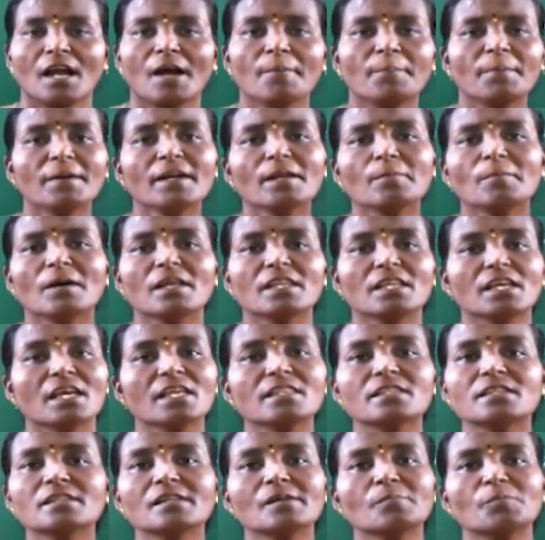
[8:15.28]
அப்போ நம்ம அதை
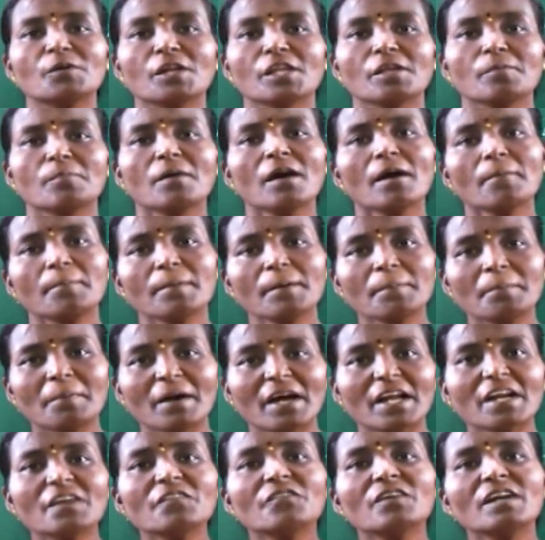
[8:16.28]
ஏற்றுக்க முடியுமா அப்போ
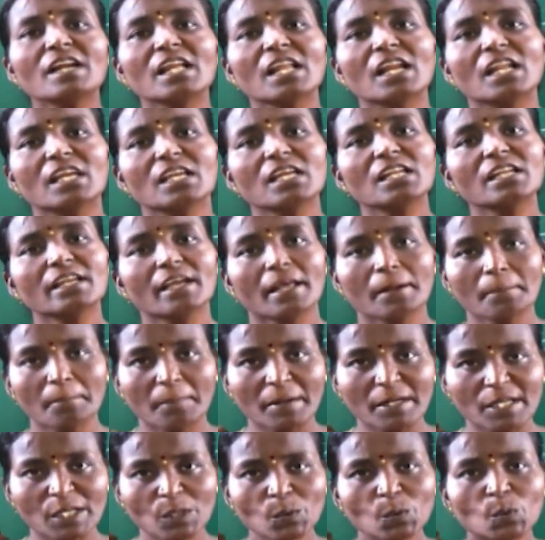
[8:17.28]
பருவநிலையில்
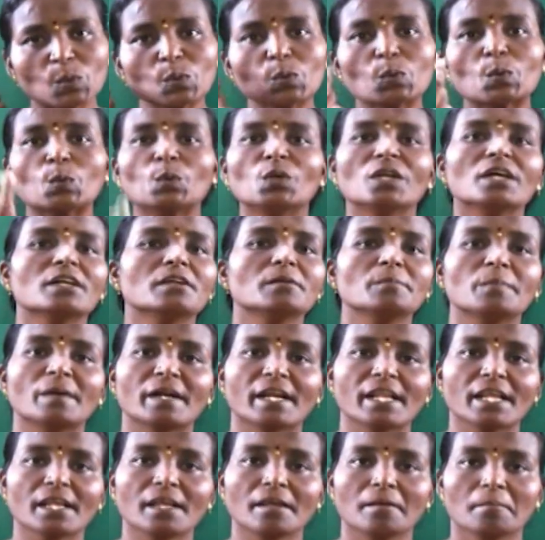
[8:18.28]
ஏற்பட்ட ஒரு
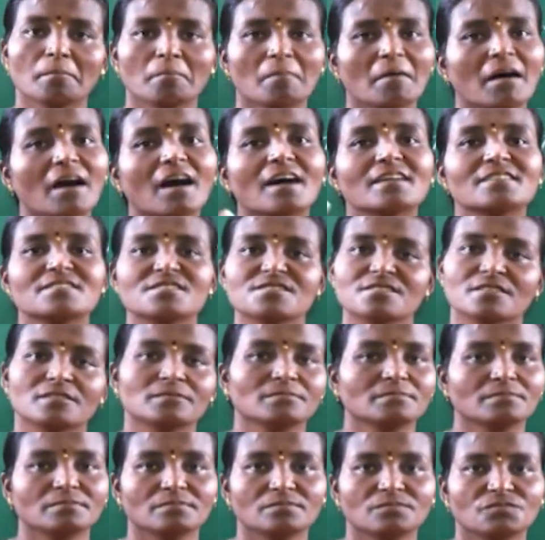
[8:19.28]
குளறுபடி
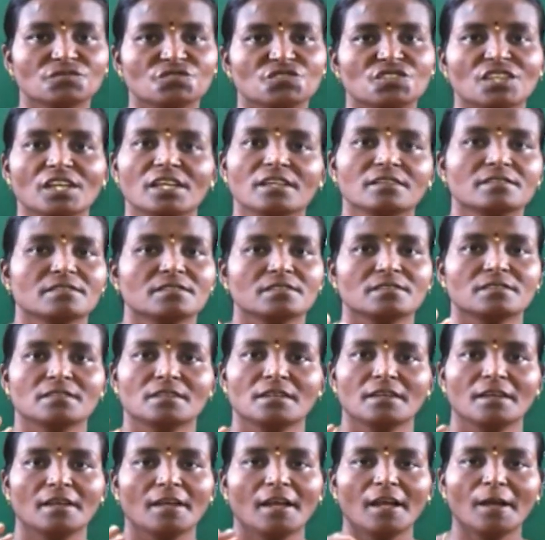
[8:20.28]
மாற்றம் சேஞ்ச்
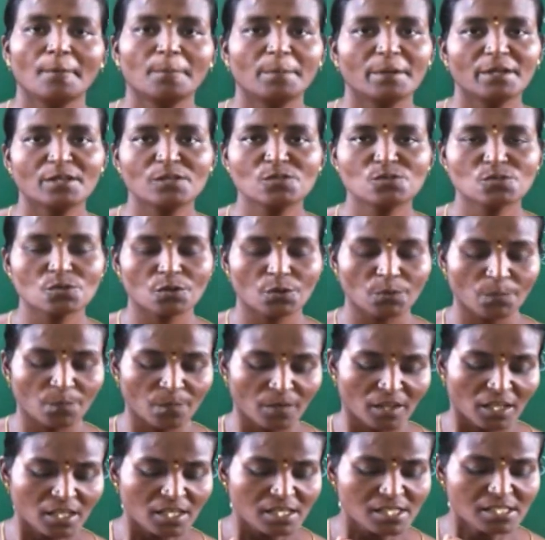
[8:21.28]
அப்படின்னு சொல்கிறோம்
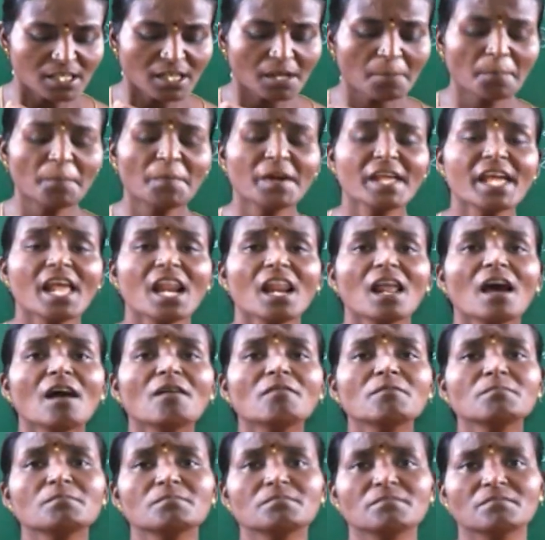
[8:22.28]
சரி
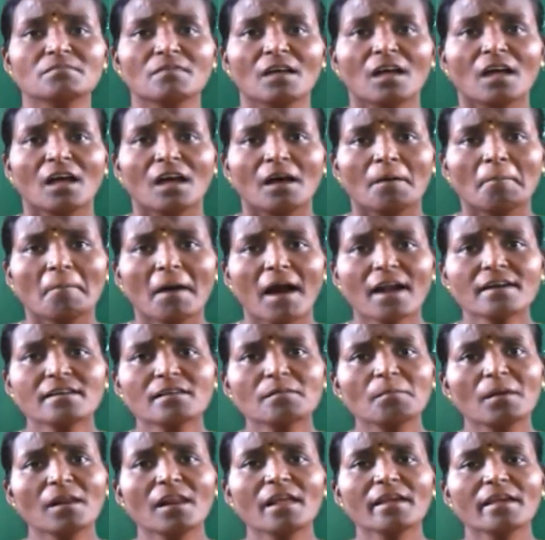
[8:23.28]
இப்படியெல்லாம்
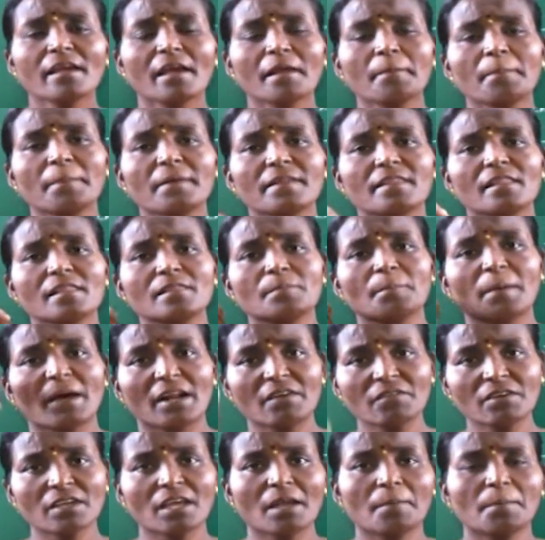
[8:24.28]
மாற்றமெல்லாம் ஏற்படுது அது
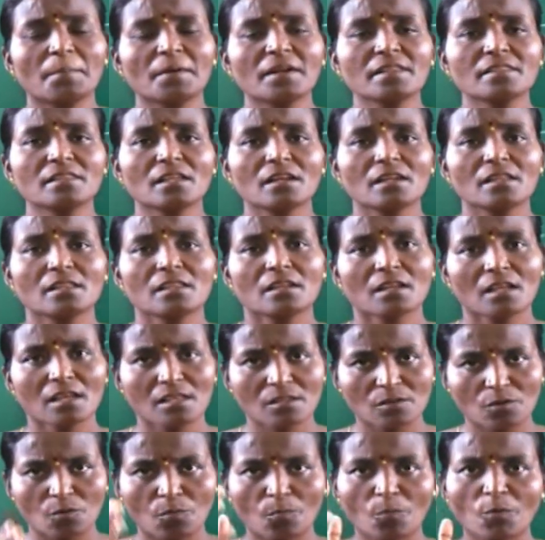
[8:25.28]
பறவைக்கு எப்படி தெரியுதுன்னா
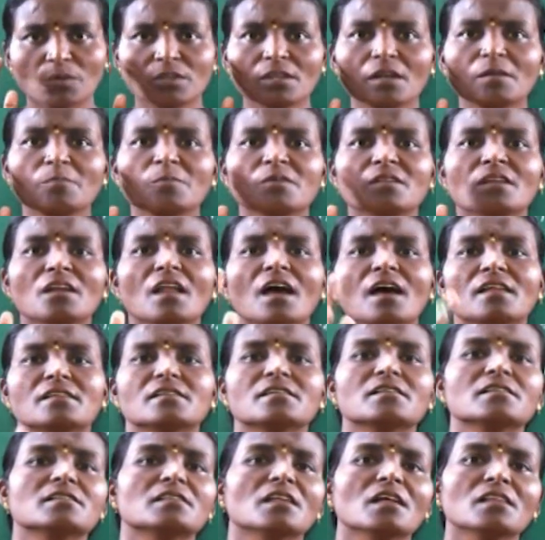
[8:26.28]
அதுக்கு முதல் முதல்ல
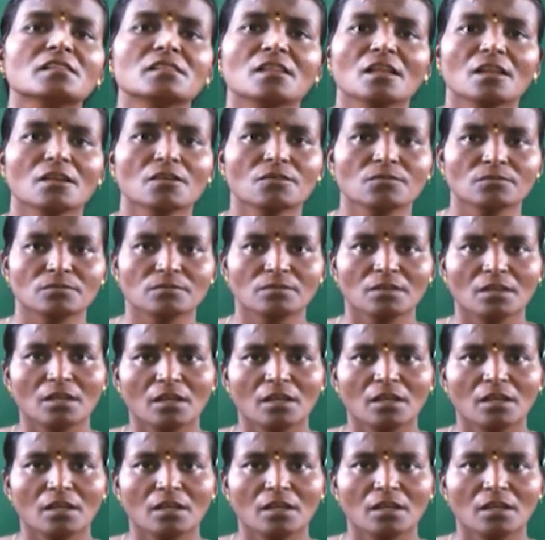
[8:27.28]
அதுக்கு தான் தெரியும்